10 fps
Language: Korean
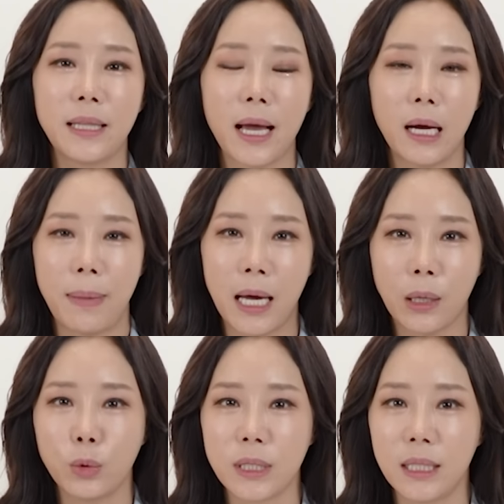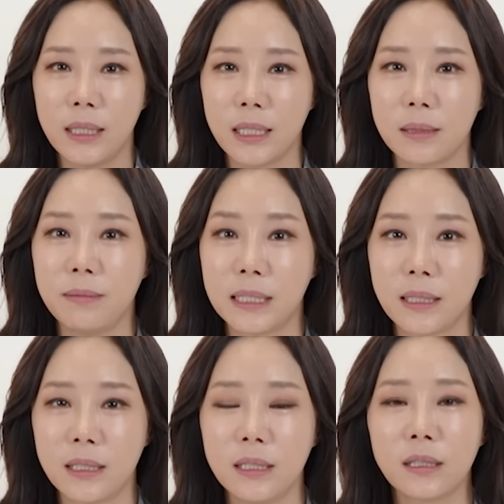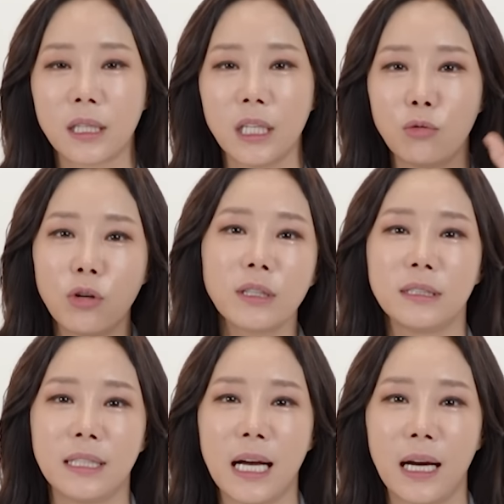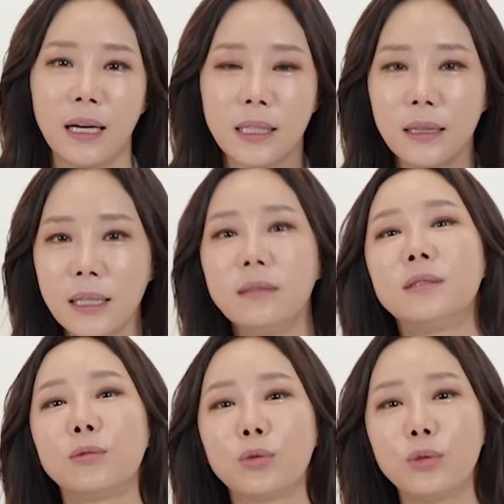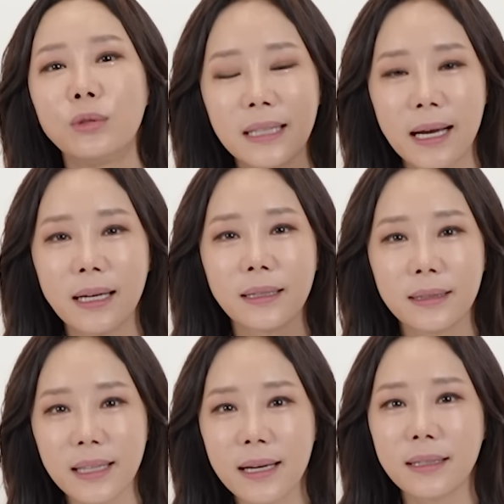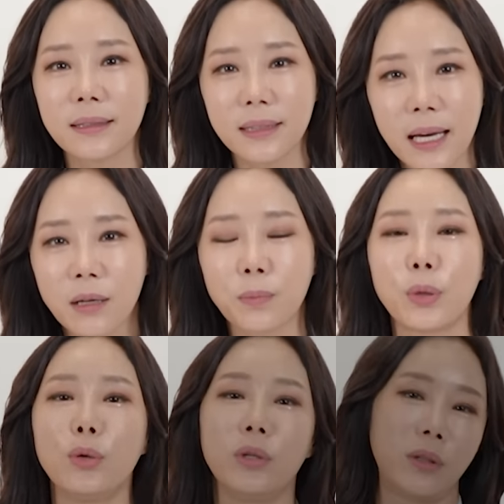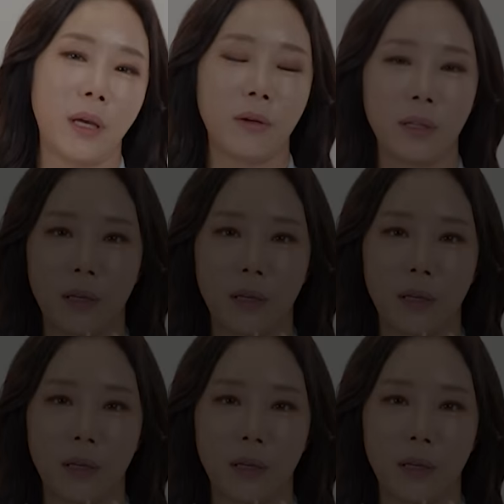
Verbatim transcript: 내가 말하고자 하는 핵심 메시지는 키워드나 센텐스로 딱딱딱 표현이 되어야